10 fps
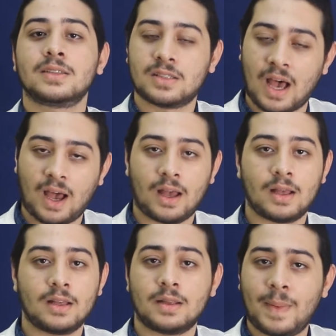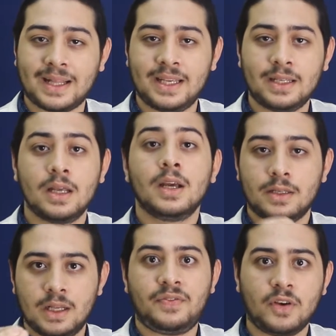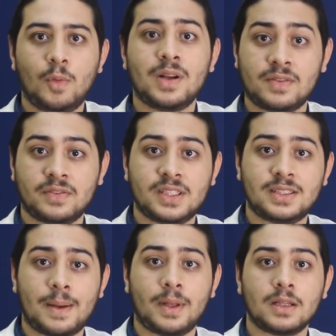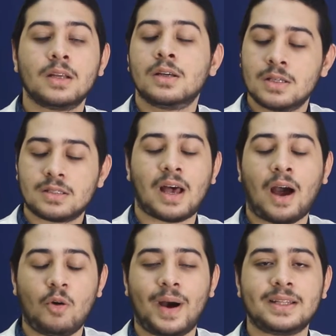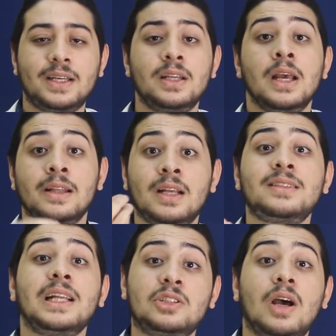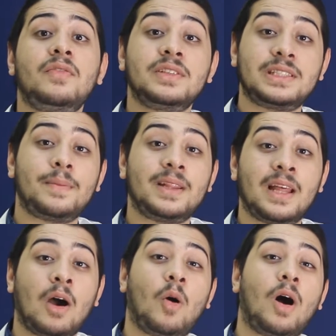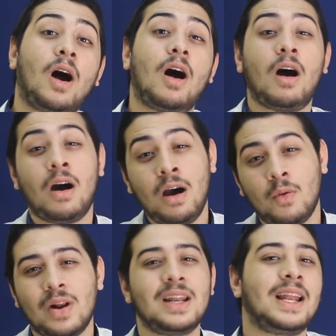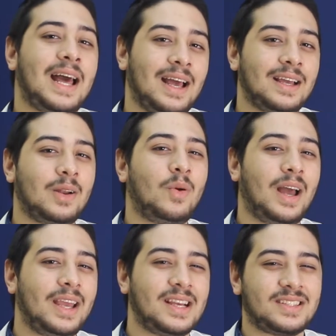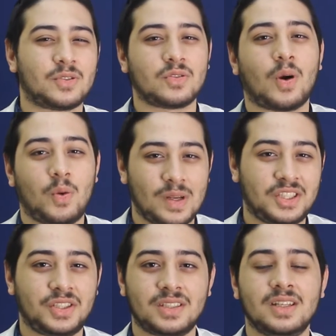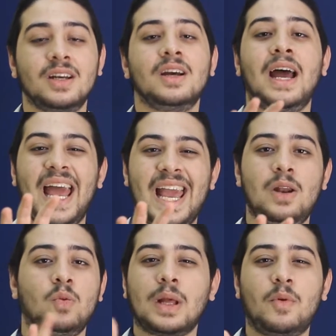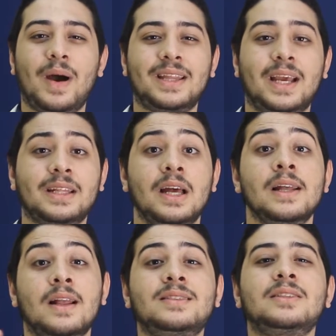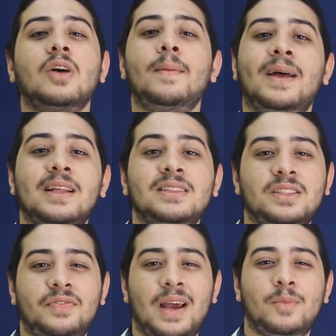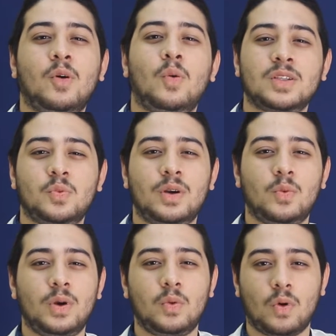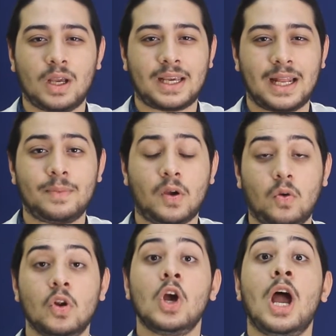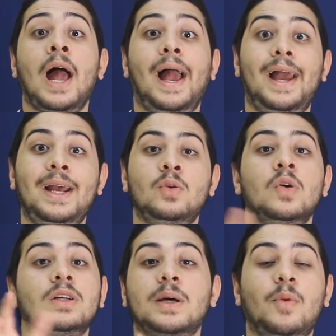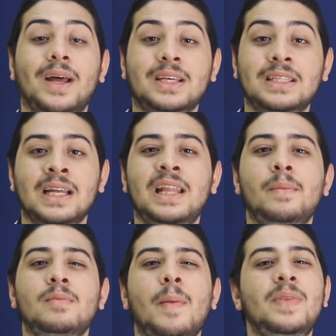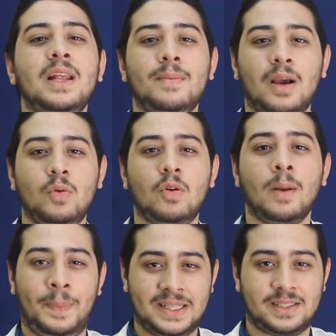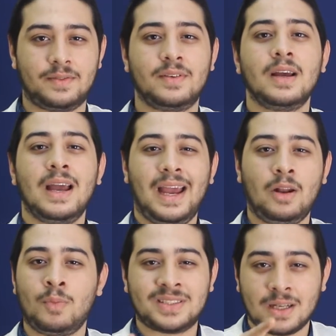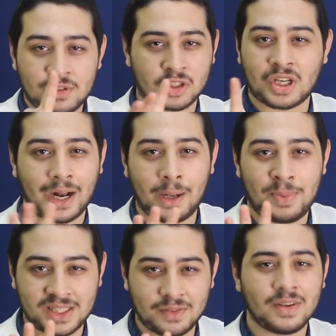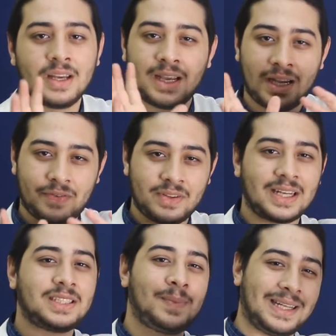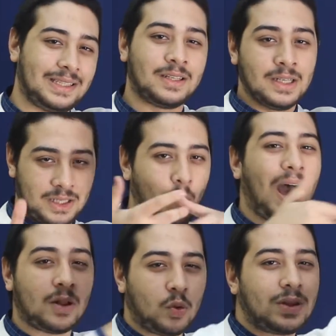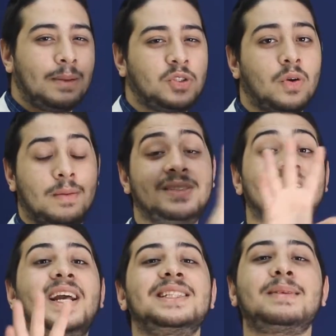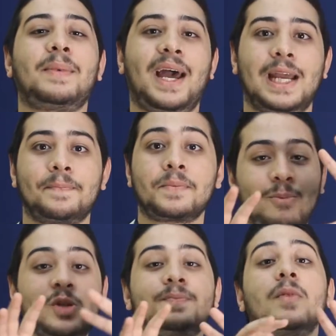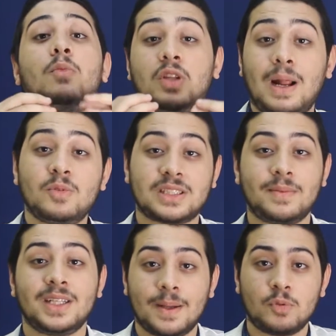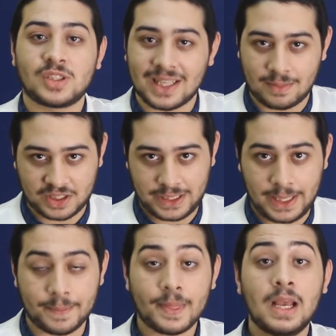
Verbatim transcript: صح بعدين ننفي جمله في نفس الزمن صح وبعدين نسال سؤال في الزمن ده هو اه ولا لا اللي هو يس اور نو كويشن حلو طب وبعد كده تسال سؤال باداه استفهام اللي هو وات وير وين واي الكلام ده كله حلو طب وبعد كده هتعمل مبني للمجهول اللي هو الباسيف حلو بس انا مش هشرح لك الباسيف غير في درس بعد لوحده قدام شويه بس ركز بقى معايا بص المضارع المستمر ده بيستخدم عشان ايه